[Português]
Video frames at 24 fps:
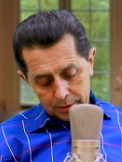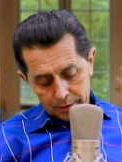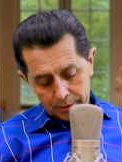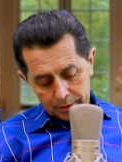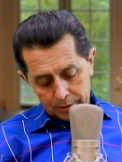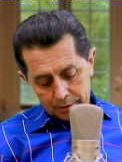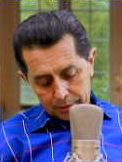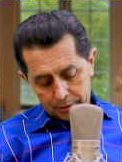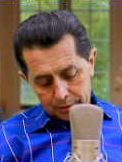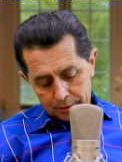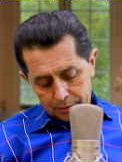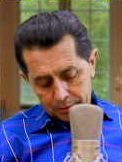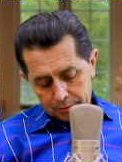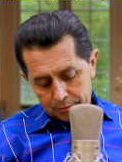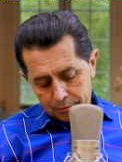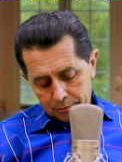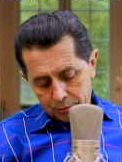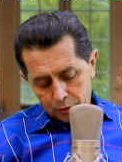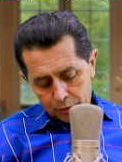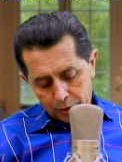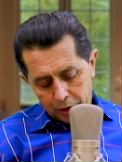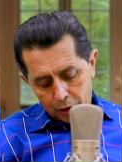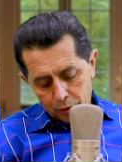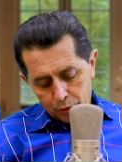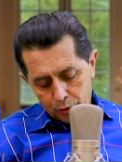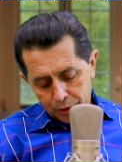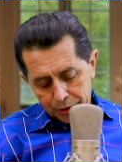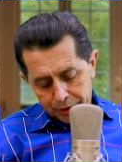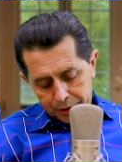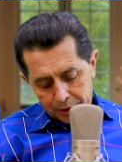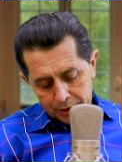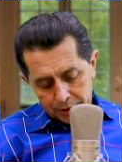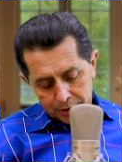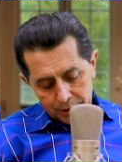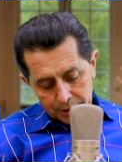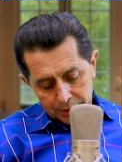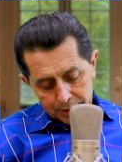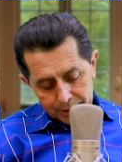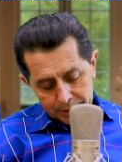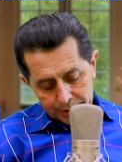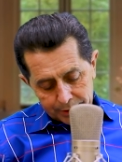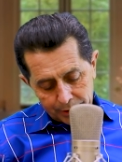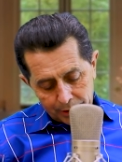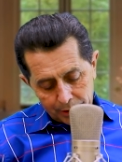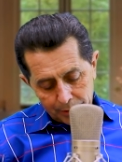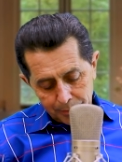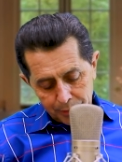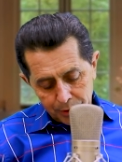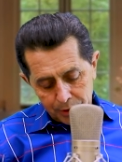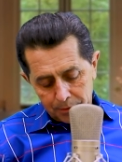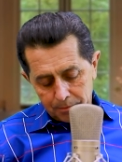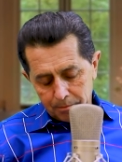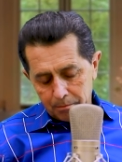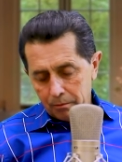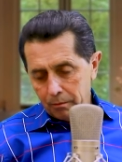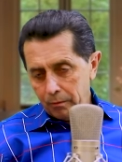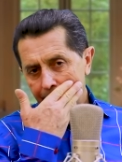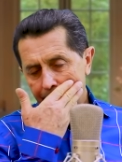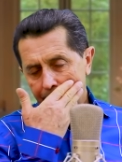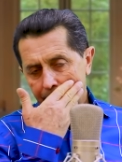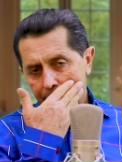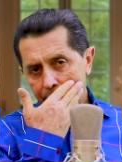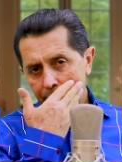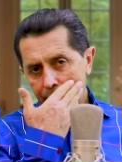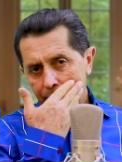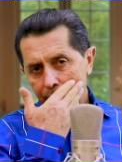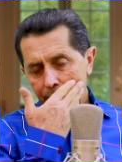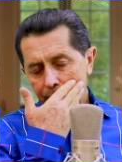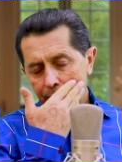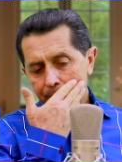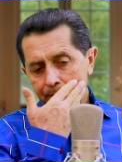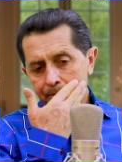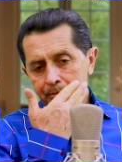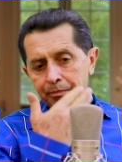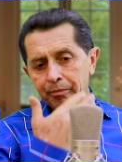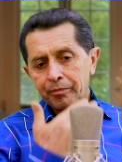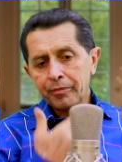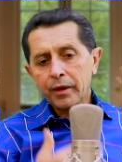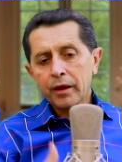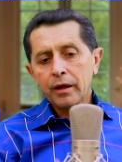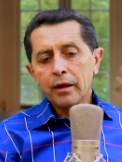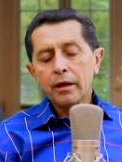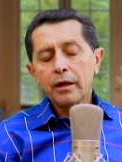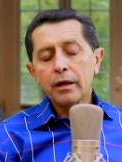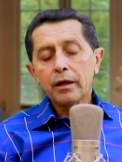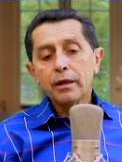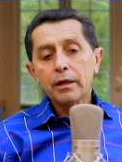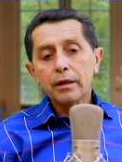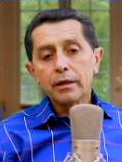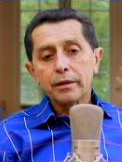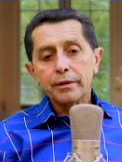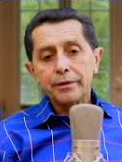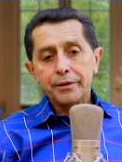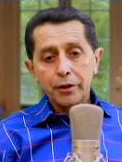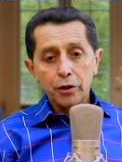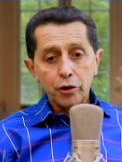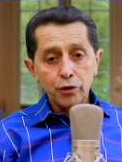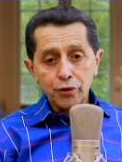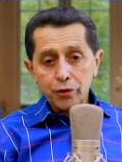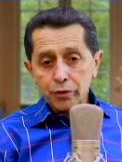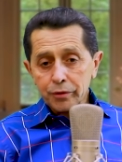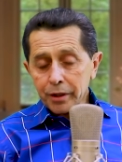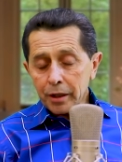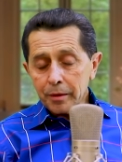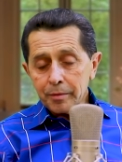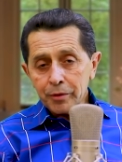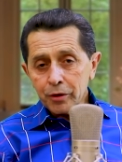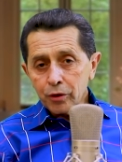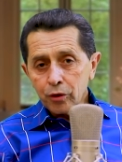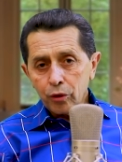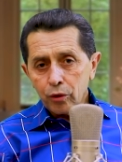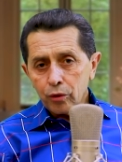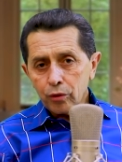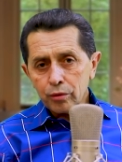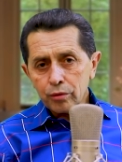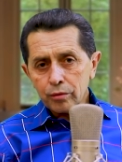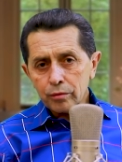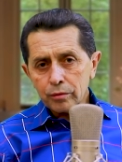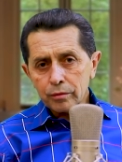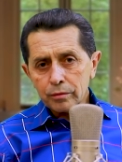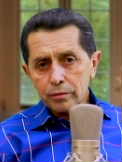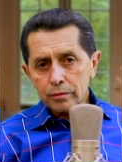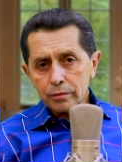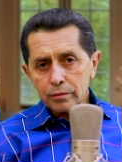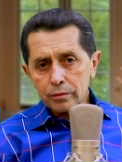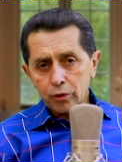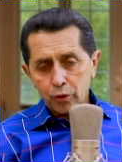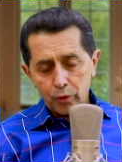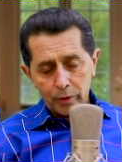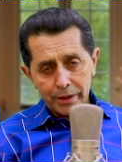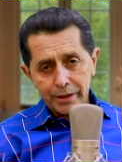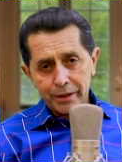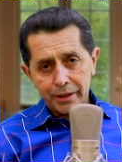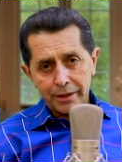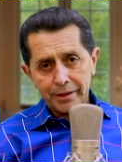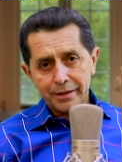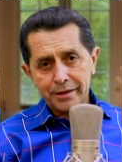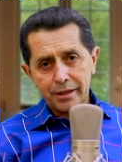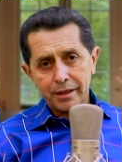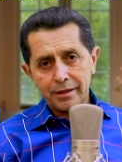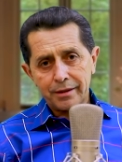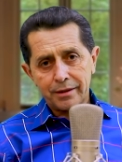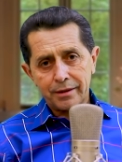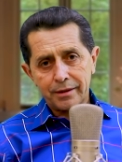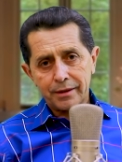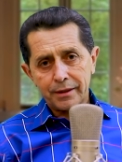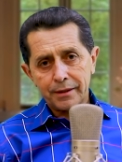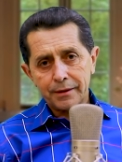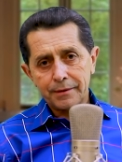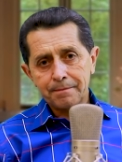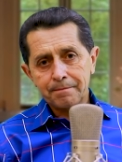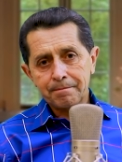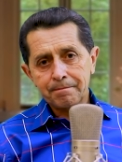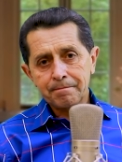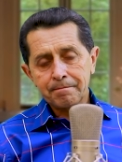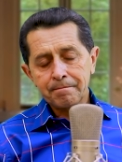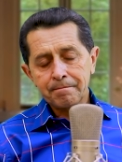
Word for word: É, a única coisa que a gente sabe é que Deus não terminou com a gente ainda.